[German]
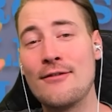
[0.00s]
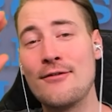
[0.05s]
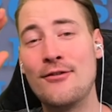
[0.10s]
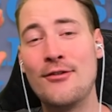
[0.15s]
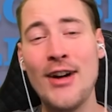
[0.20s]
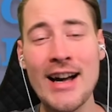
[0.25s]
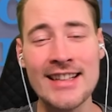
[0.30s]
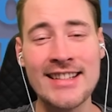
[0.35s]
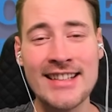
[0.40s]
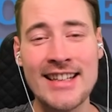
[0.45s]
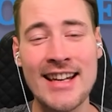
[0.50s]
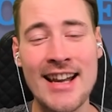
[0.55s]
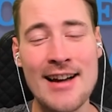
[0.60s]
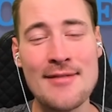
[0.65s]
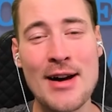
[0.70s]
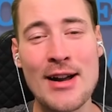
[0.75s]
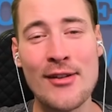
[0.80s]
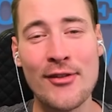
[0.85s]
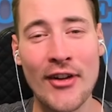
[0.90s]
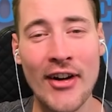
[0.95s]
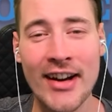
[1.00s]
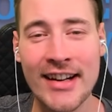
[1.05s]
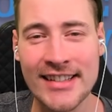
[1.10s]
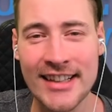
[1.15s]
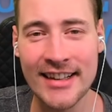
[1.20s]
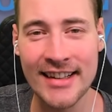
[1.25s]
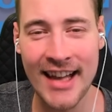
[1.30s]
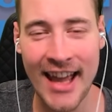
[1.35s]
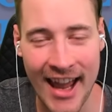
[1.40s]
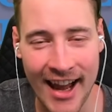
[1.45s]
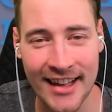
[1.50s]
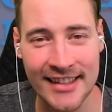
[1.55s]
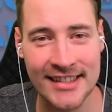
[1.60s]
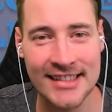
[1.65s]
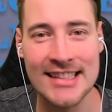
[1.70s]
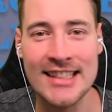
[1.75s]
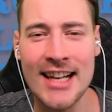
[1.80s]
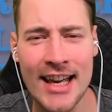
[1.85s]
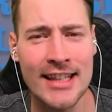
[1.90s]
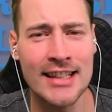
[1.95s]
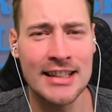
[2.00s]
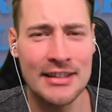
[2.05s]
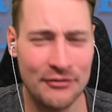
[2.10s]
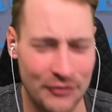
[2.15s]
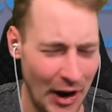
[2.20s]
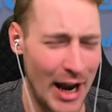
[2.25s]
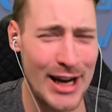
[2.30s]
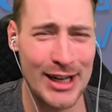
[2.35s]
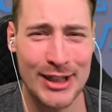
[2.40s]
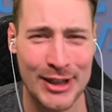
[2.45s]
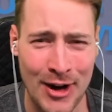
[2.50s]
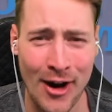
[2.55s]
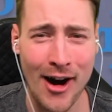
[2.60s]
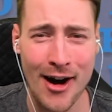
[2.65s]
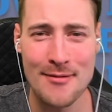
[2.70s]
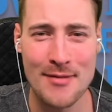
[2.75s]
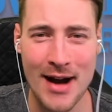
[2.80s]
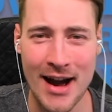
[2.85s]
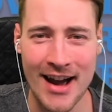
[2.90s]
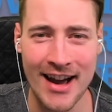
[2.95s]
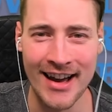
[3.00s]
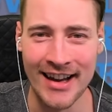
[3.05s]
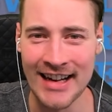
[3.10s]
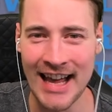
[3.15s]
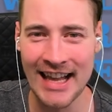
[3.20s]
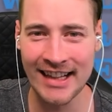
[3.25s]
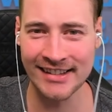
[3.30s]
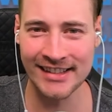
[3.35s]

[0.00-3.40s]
Was geht ab, meine Freunde? Seid herzlich willkommen!